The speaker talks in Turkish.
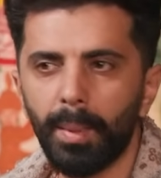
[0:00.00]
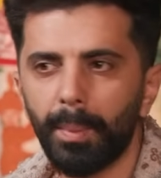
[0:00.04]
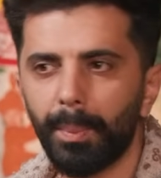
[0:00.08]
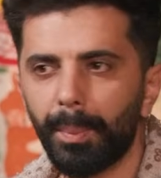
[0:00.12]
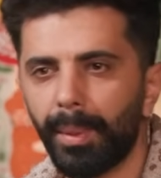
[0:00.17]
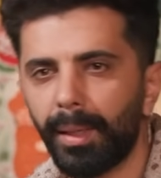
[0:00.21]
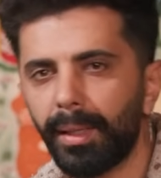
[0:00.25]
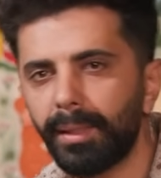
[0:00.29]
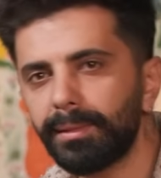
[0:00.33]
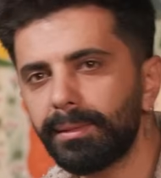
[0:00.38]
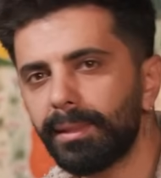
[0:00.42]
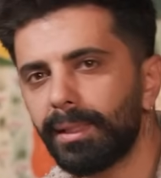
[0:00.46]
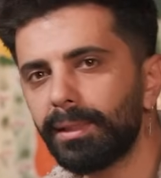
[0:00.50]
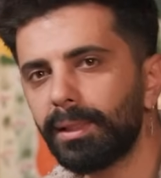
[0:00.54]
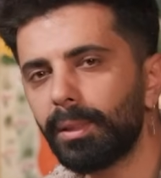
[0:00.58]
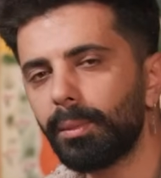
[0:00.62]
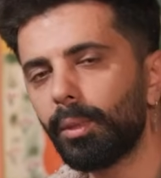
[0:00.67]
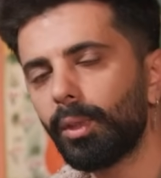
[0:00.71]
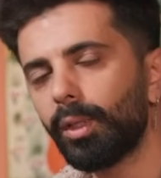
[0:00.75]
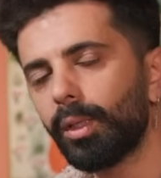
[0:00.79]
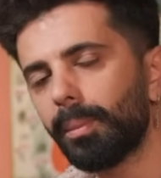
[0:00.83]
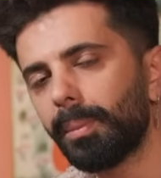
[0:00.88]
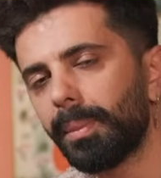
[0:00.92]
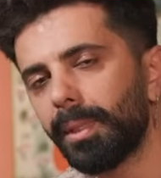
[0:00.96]
Bazen de
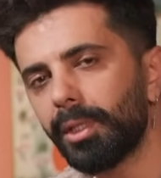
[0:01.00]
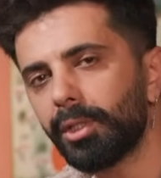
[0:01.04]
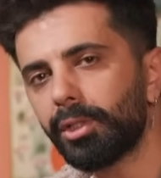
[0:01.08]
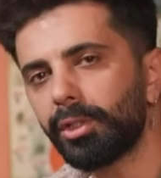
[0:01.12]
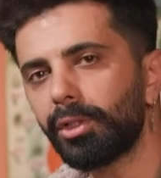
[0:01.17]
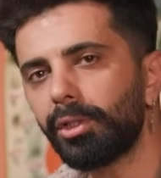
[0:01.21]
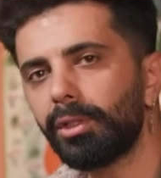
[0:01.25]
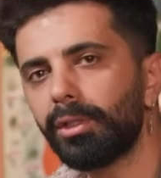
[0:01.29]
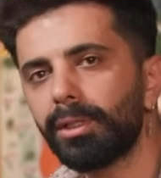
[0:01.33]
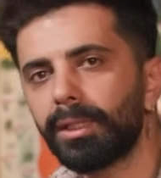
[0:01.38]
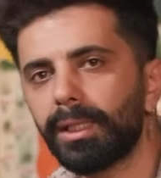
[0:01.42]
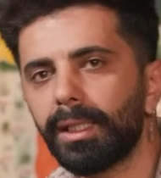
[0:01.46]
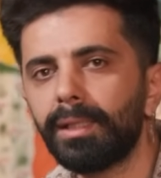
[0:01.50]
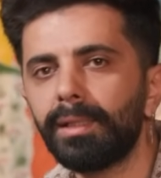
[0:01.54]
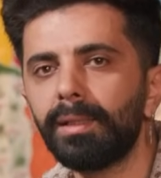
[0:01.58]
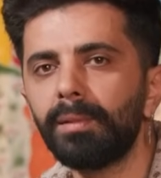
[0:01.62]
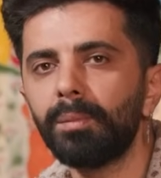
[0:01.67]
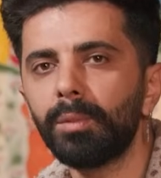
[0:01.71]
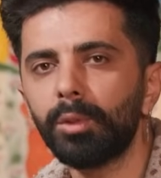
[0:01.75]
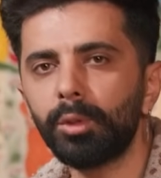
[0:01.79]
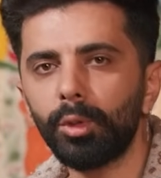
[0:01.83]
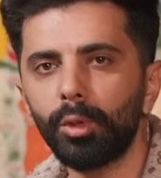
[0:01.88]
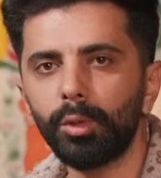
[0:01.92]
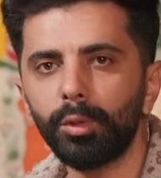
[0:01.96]
böyle 5 yıllık
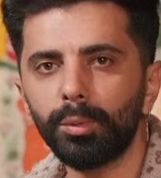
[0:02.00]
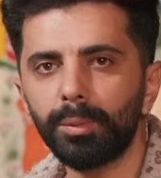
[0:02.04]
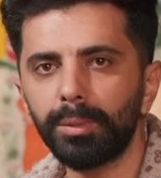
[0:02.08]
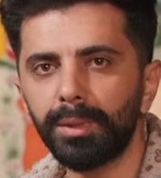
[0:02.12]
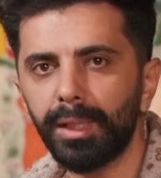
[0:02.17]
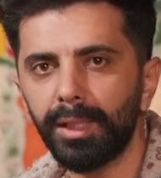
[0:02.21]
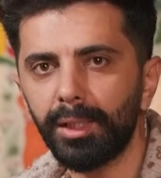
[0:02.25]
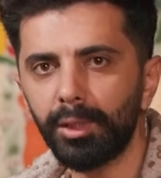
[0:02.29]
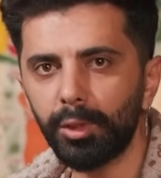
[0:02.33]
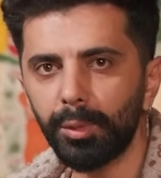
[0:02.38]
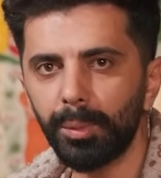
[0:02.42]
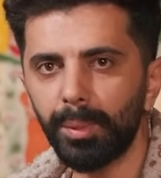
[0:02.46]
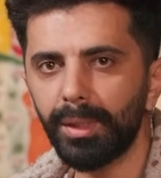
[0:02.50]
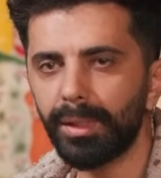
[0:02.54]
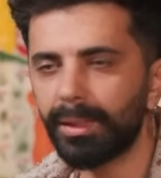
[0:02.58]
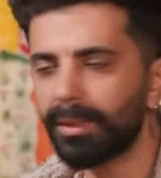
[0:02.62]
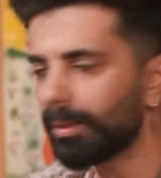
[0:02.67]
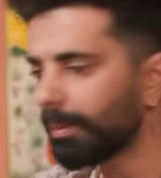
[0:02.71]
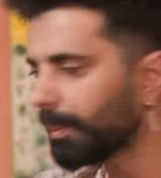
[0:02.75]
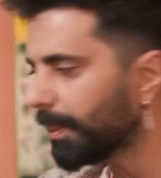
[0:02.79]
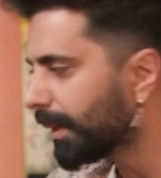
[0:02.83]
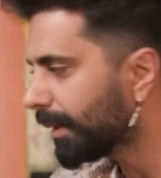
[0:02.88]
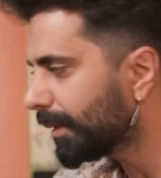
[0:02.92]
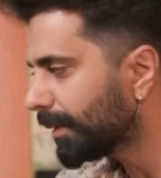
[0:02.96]
edinmiş olduğum
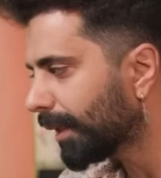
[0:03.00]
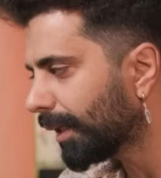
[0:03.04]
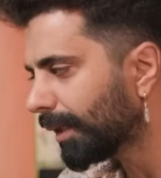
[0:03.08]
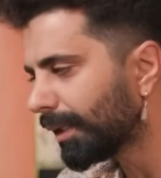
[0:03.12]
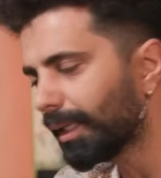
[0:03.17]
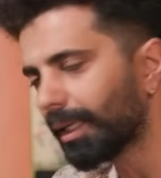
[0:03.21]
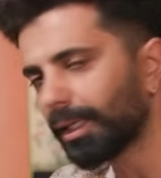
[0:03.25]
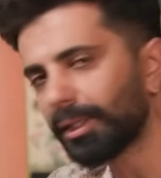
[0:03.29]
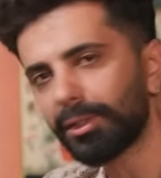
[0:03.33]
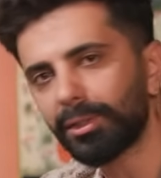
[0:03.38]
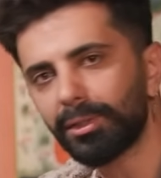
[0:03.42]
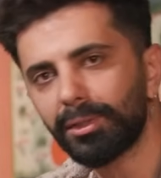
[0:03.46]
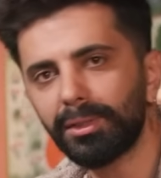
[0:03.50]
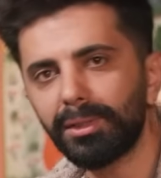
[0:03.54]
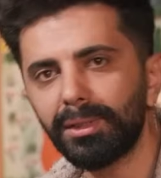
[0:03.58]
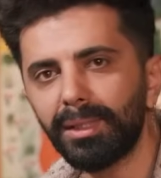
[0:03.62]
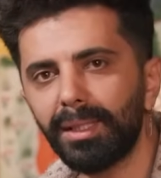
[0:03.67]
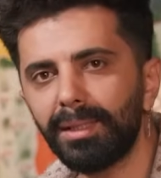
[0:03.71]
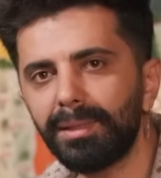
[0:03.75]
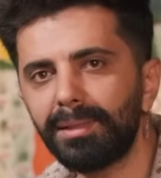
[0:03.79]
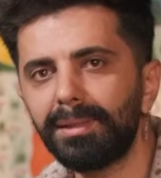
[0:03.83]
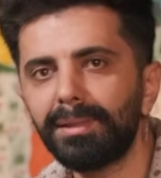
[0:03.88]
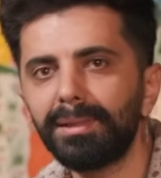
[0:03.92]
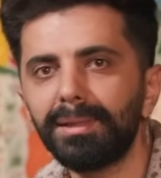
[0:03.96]
tecrübeleri bilgisayar
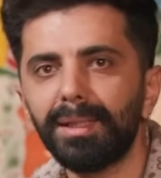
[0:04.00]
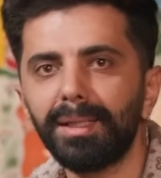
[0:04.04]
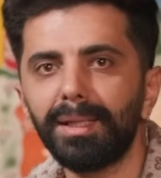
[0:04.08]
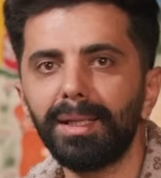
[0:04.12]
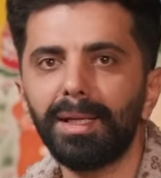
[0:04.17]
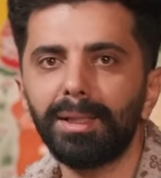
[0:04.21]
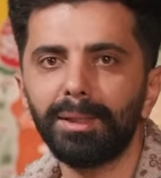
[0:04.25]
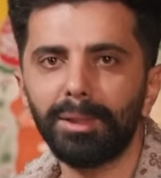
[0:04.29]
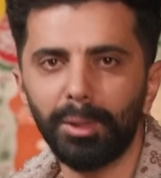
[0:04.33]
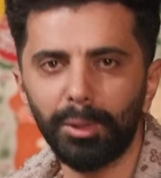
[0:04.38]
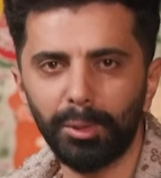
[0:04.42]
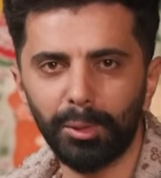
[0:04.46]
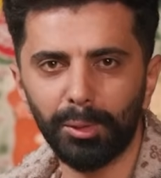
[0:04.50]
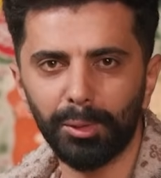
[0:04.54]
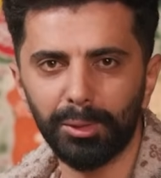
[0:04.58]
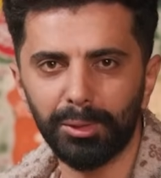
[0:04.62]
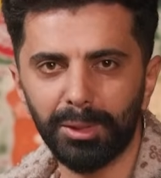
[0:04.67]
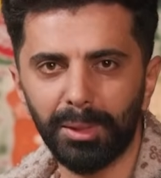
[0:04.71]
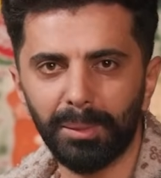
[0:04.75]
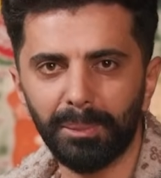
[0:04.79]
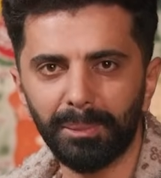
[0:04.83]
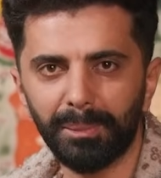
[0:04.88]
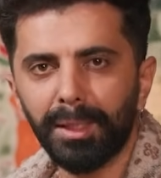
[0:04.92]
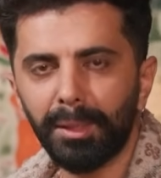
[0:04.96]
karşısından sizlere aktarıyor
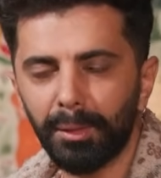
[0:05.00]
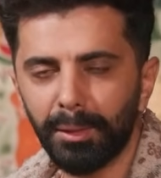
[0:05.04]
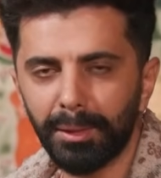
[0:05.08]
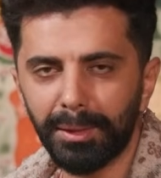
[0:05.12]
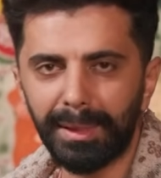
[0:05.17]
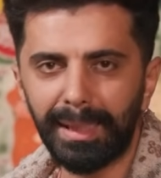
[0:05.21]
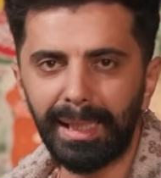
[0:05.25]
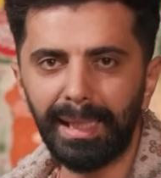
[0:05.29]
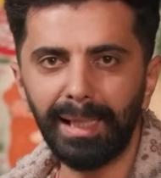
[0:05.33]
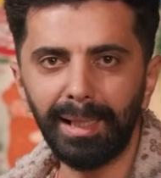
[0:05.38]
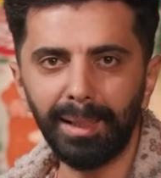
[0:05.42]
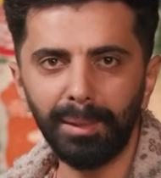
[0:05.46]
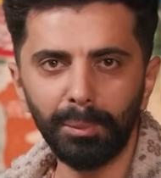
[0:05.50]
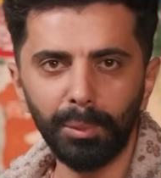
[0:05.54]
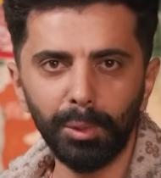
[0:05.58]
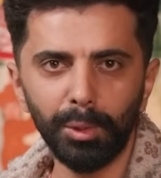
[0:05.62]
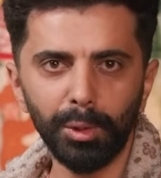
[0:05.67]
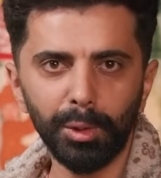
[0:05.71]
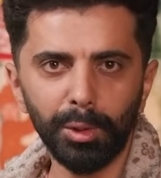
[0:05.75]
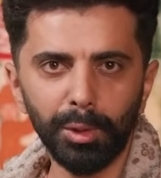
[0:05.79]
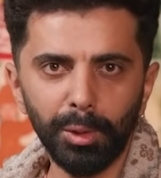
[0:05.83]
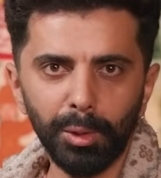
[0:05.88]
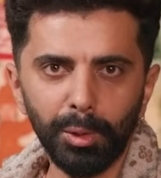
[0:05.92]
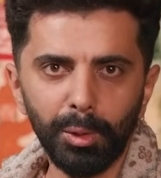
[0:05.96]
olacağım. Evet gelelim
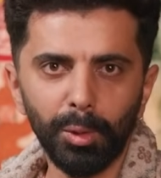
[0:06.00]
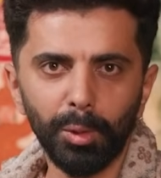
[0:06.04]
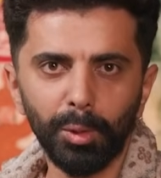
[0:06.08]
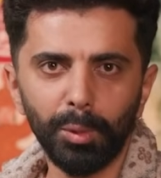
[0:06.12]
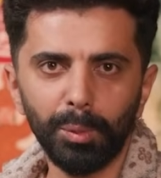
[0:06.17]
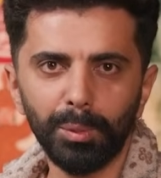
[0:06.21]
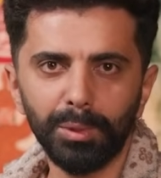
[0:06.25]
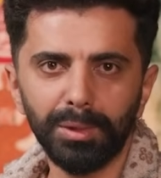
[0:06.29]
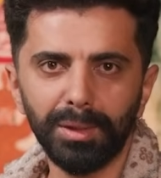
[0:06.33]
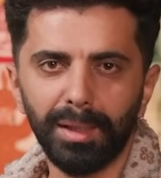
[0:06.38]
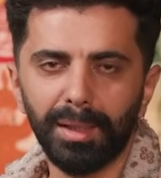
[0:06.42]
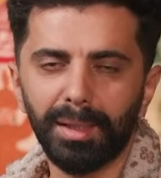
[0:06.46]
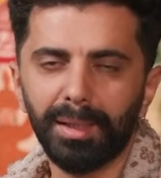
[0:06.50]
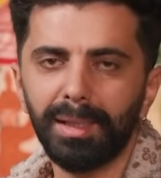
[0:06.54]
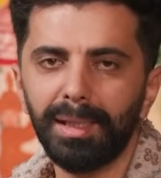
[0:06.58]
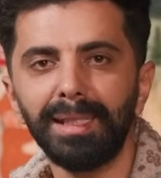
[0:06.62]
bugünkü konumuza.